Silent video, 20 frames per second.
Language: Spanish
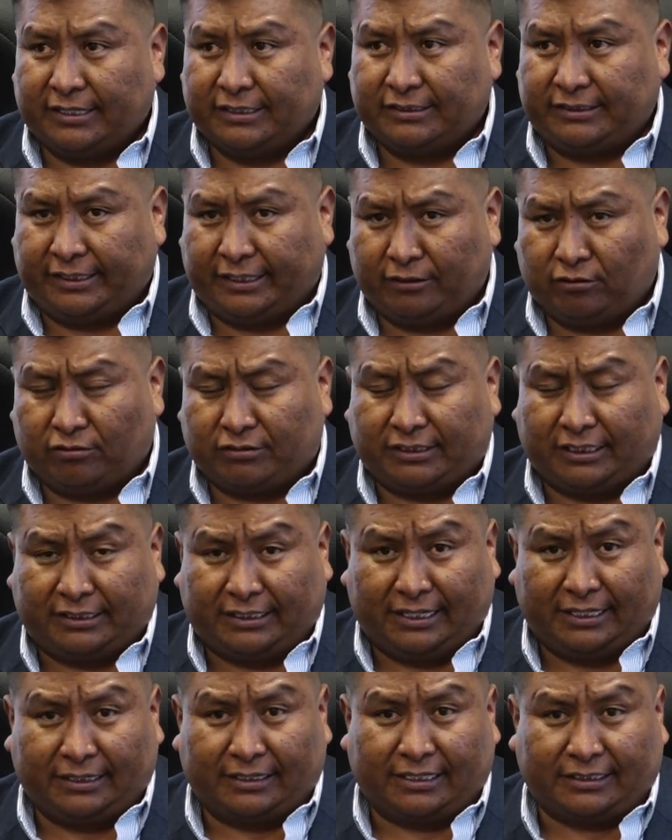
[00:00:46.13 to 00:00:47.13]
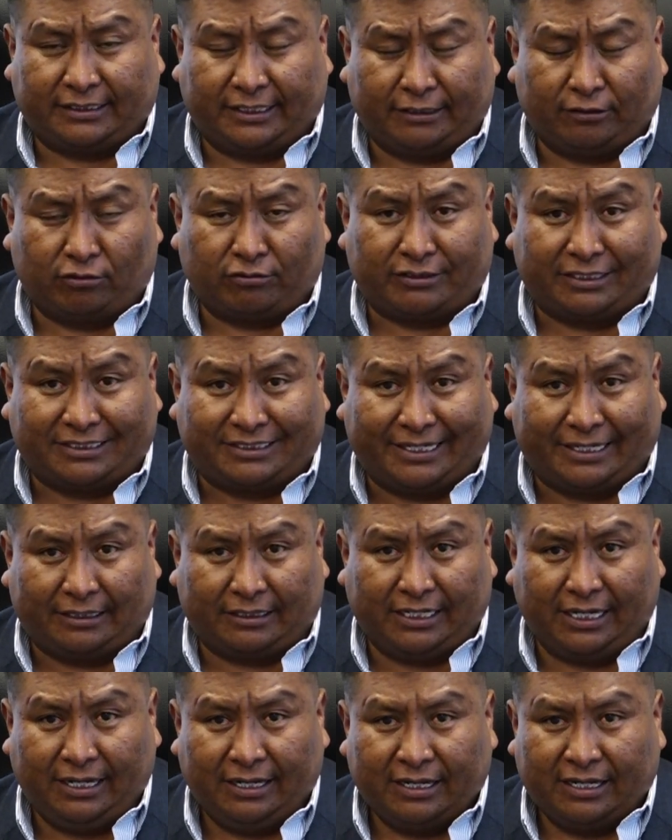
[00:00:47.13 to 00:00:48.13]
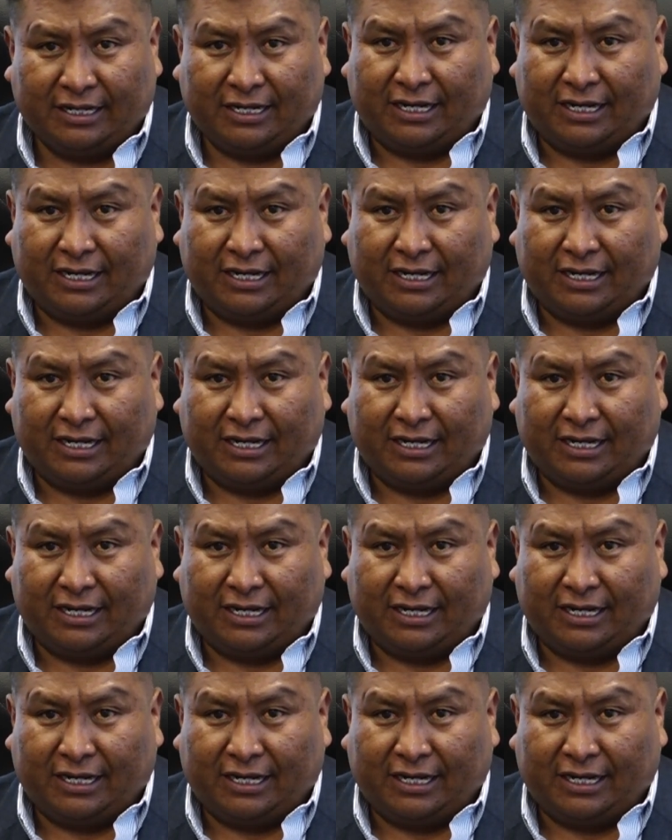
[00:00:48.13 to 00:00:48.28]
170, 160.